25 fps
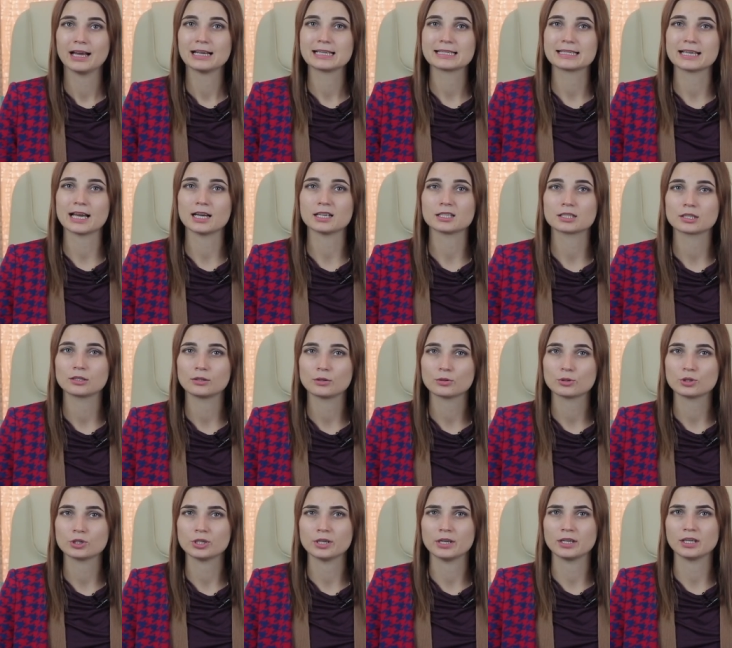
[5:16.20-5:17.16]
за
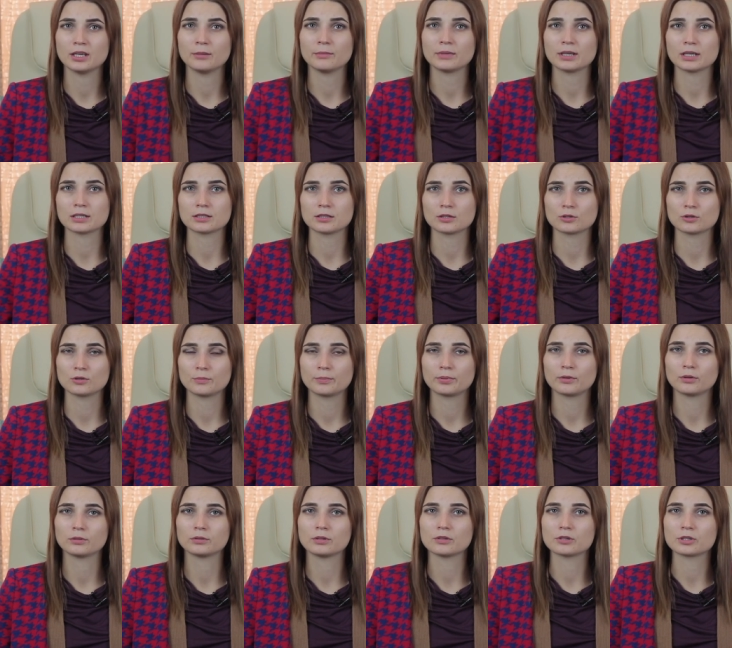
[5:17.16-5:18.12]
исключением, если
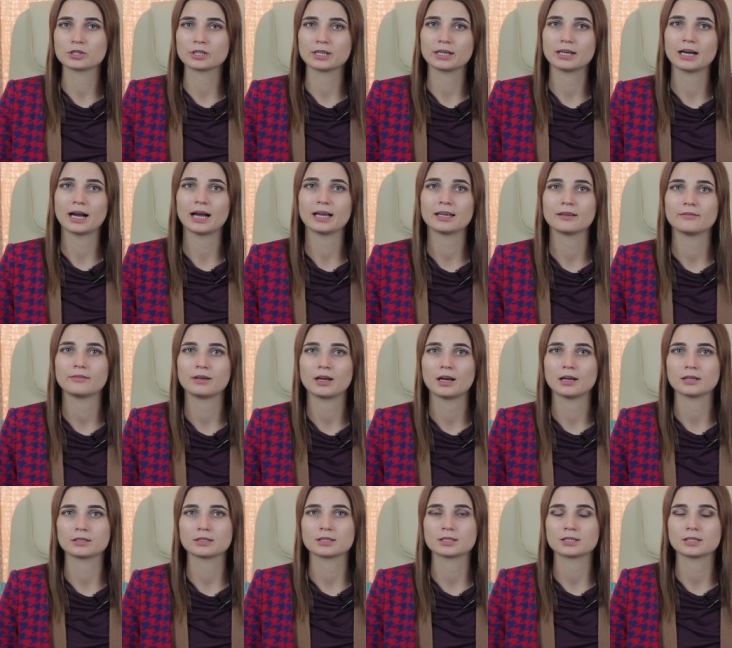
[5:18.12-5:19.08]
супруг должника
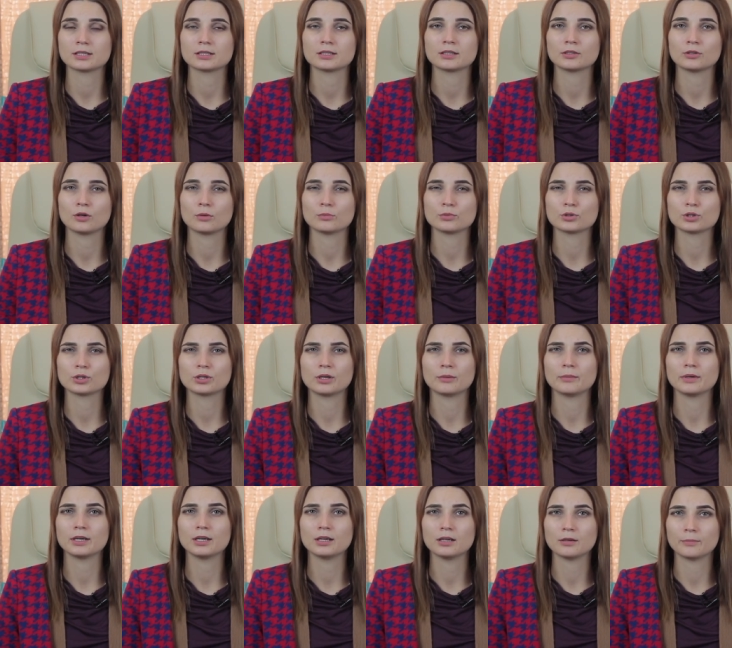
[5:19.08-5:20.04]
является
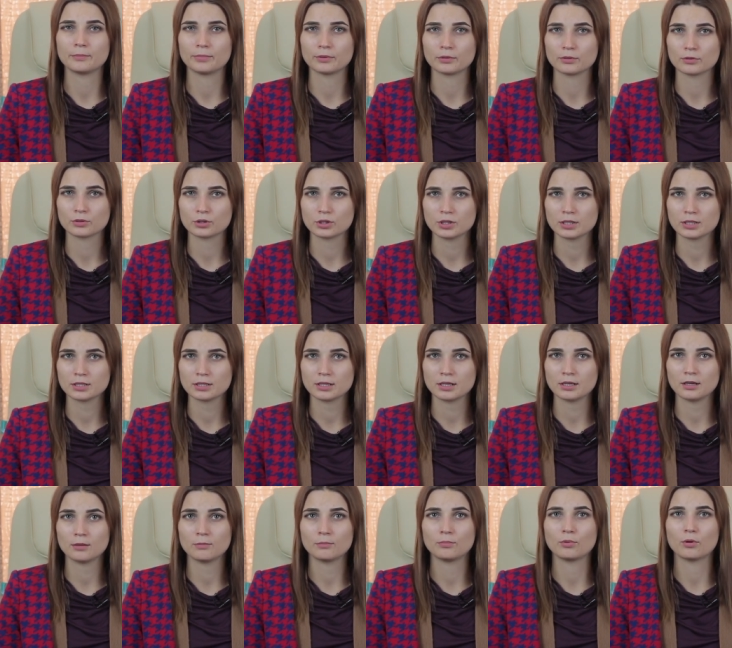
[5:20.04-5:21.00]
созаемщиком или
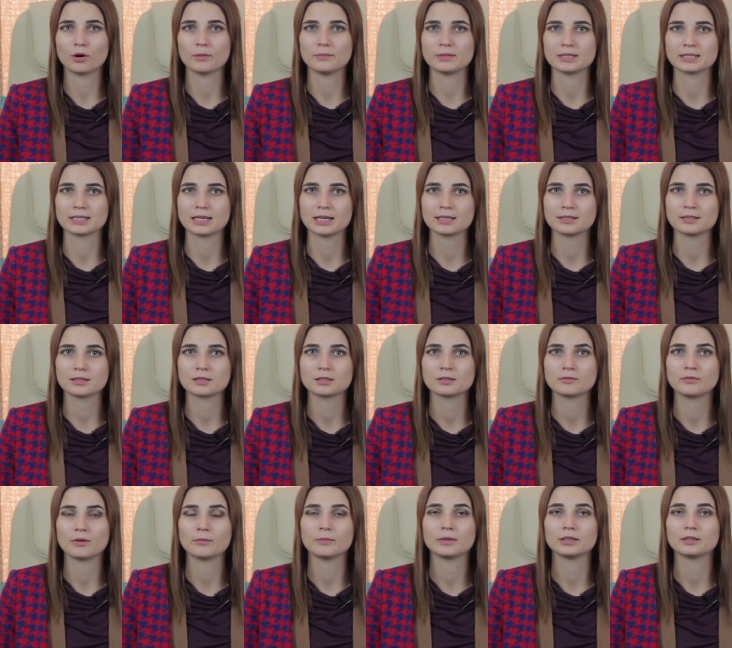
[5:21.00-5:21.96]
поручителем по
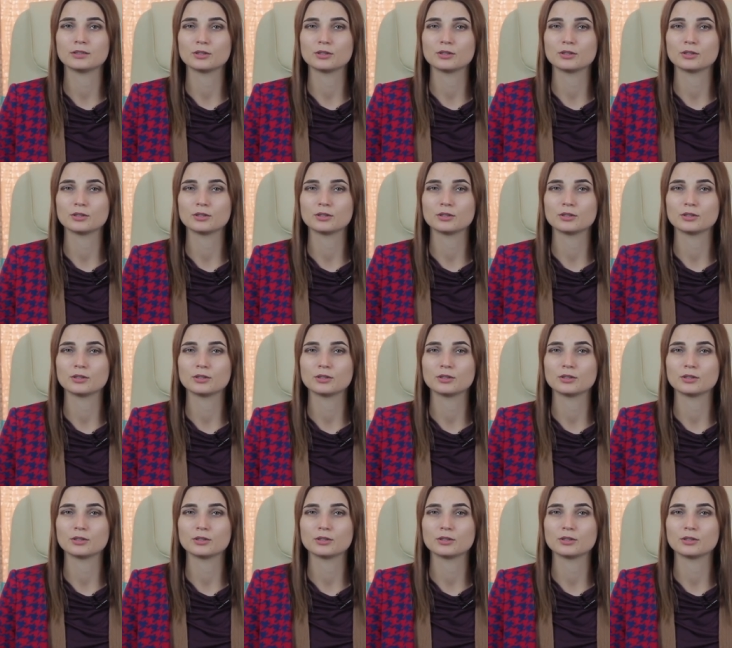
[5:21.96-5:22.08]
обязательствам